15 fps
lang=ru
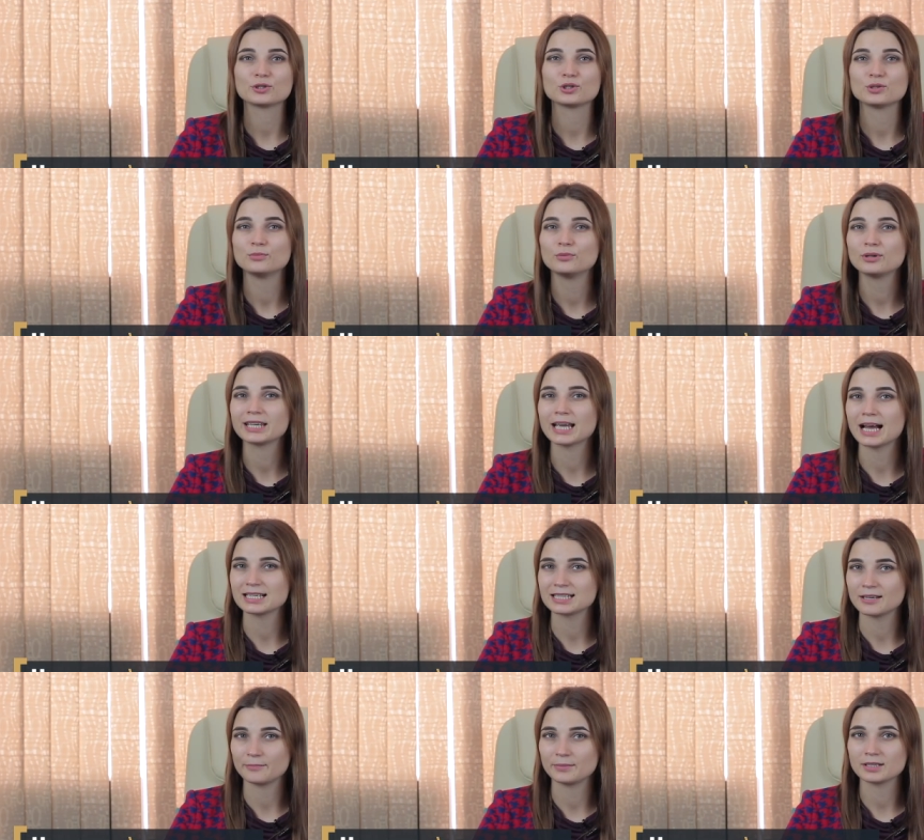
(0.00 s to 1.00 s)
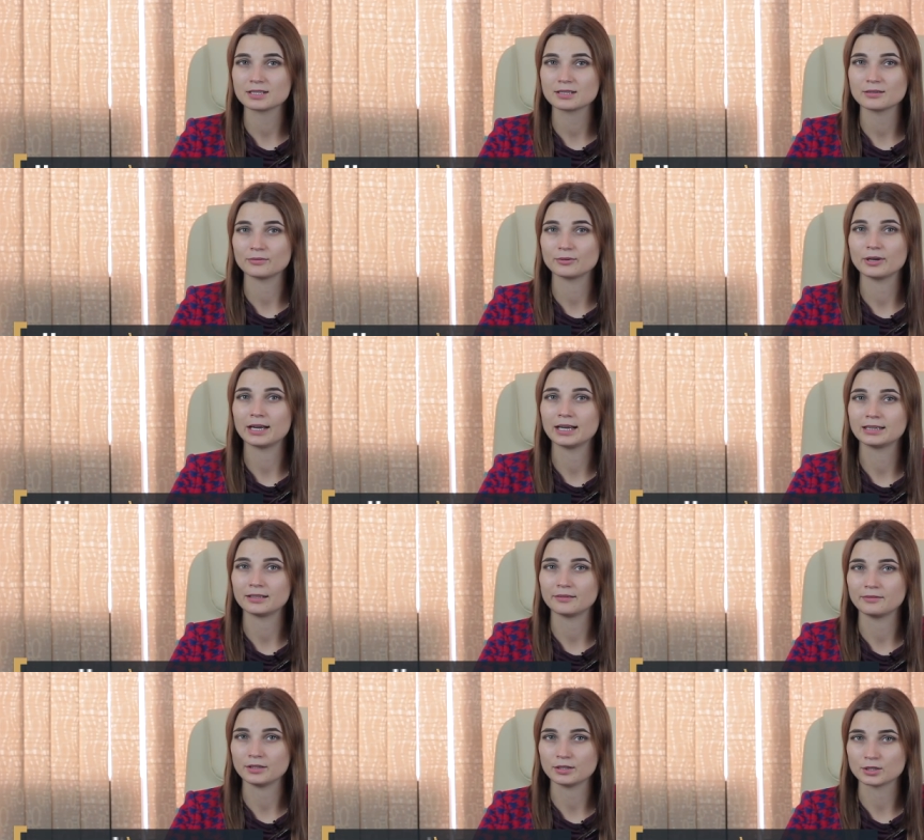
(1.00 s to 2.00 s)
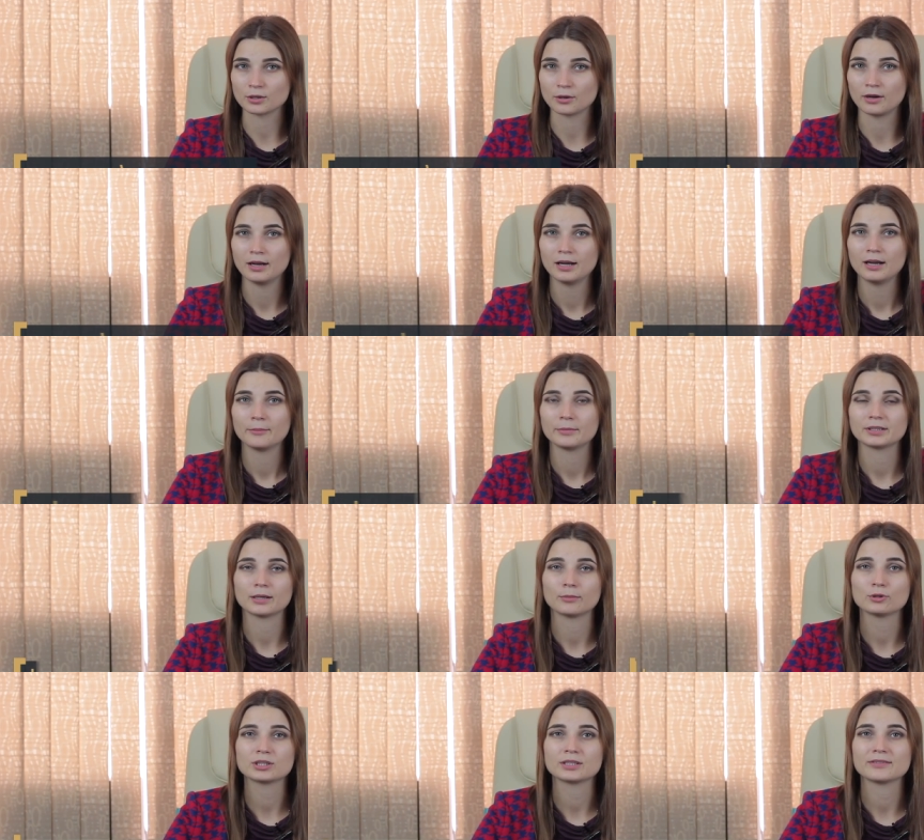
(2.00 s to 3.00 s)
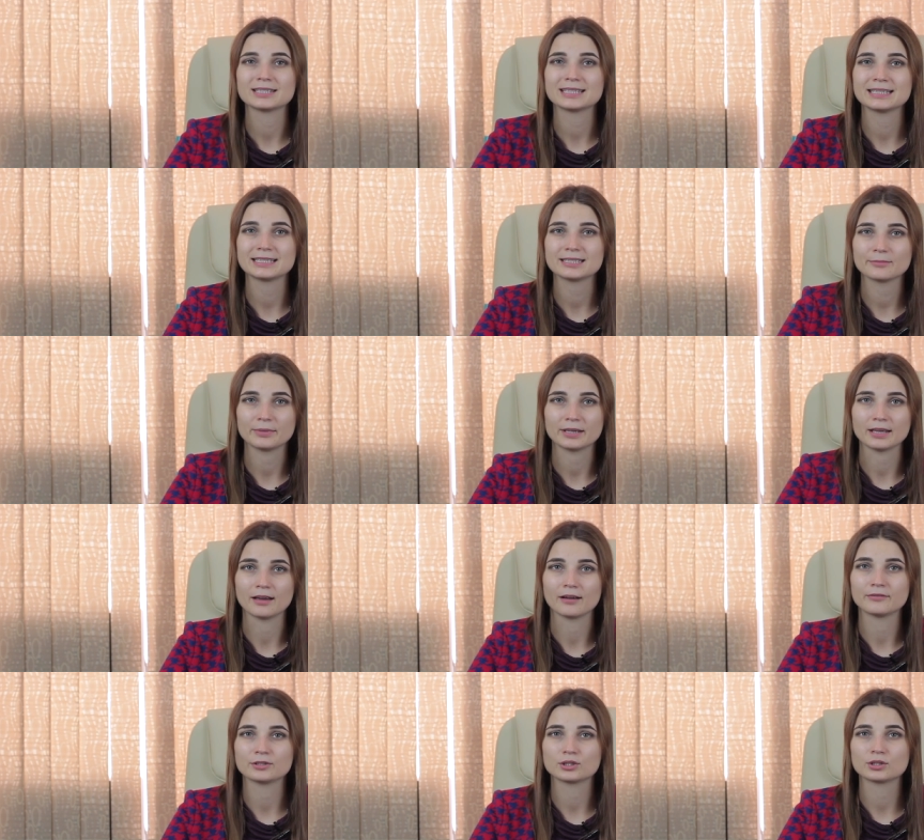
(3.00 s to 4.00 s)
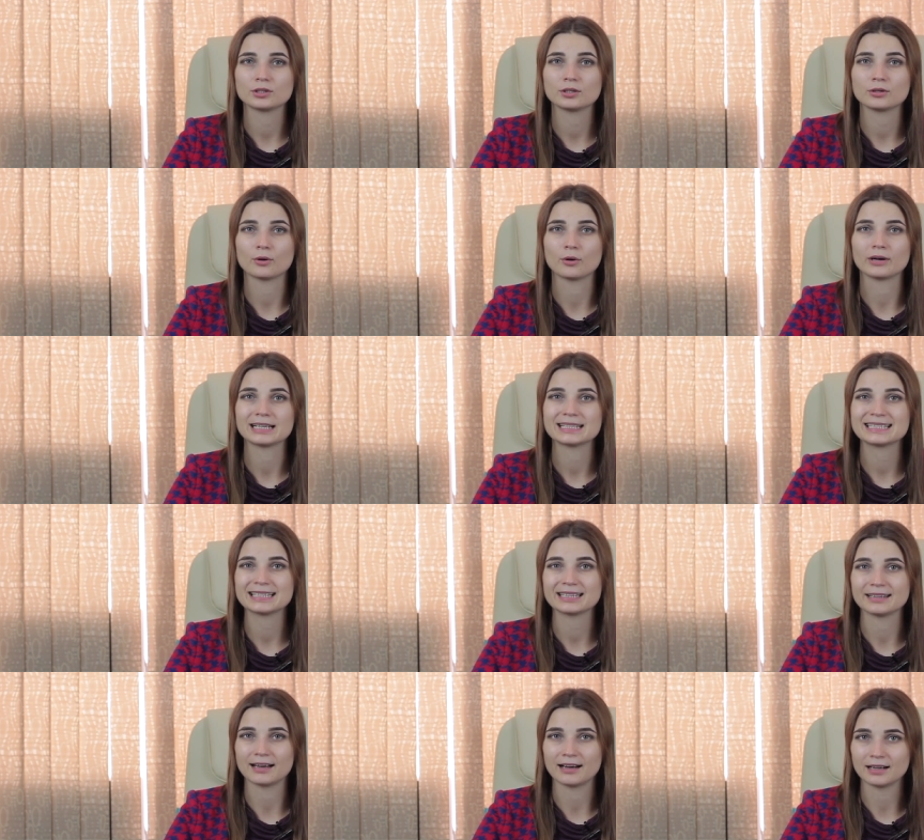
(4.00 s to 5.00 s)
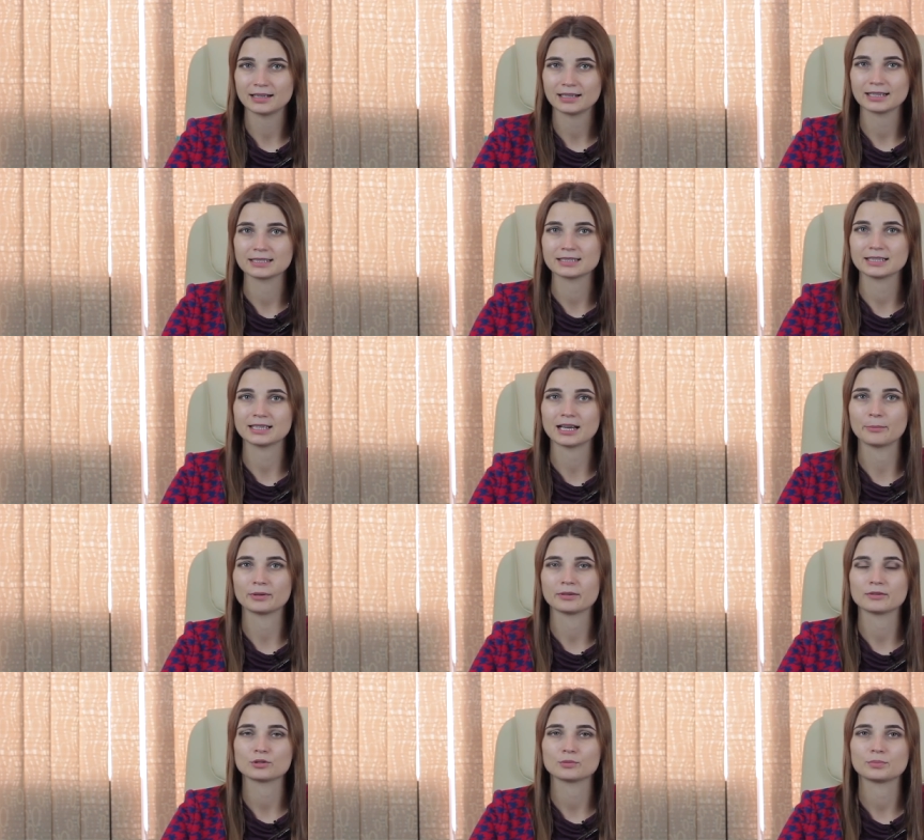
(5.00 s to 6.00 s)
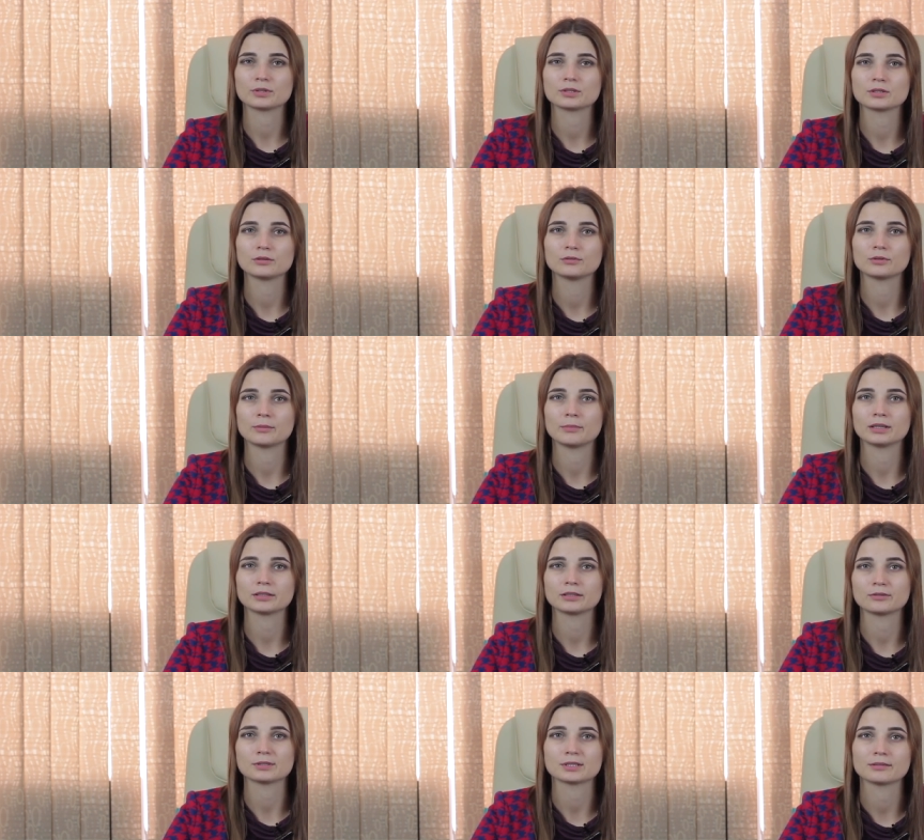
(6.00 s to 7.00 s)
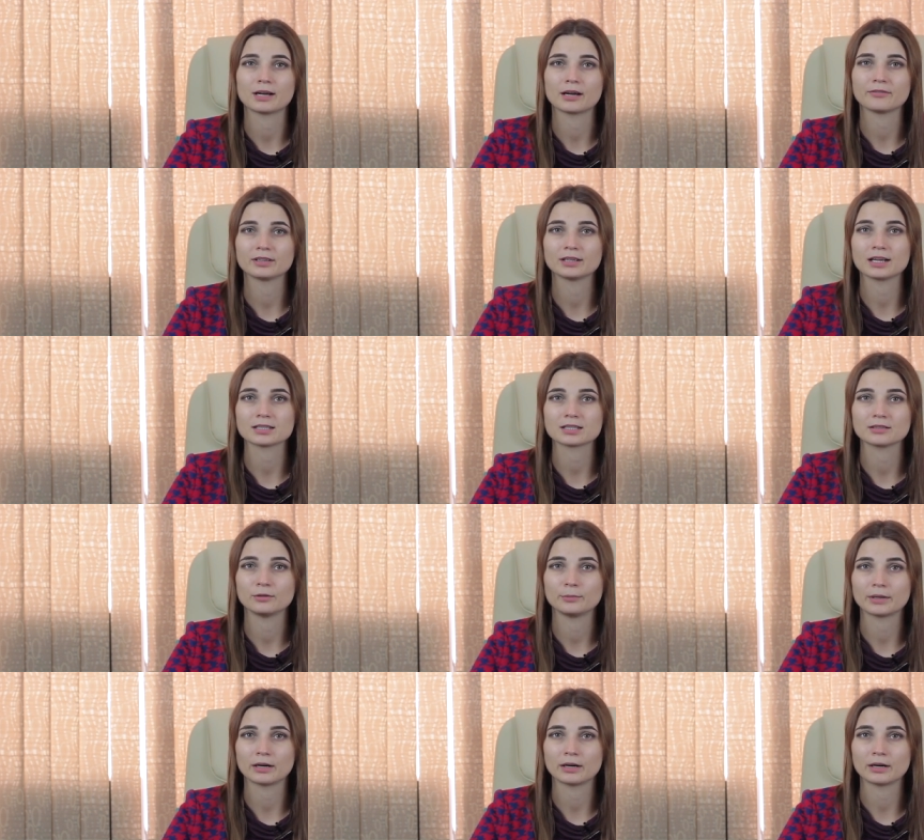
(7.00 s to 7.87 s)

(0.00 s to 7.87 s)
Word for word: Почему я записываю это видео? Потому что в сентябре в четырех делах, где я провожу процедуру банкротства как финансовый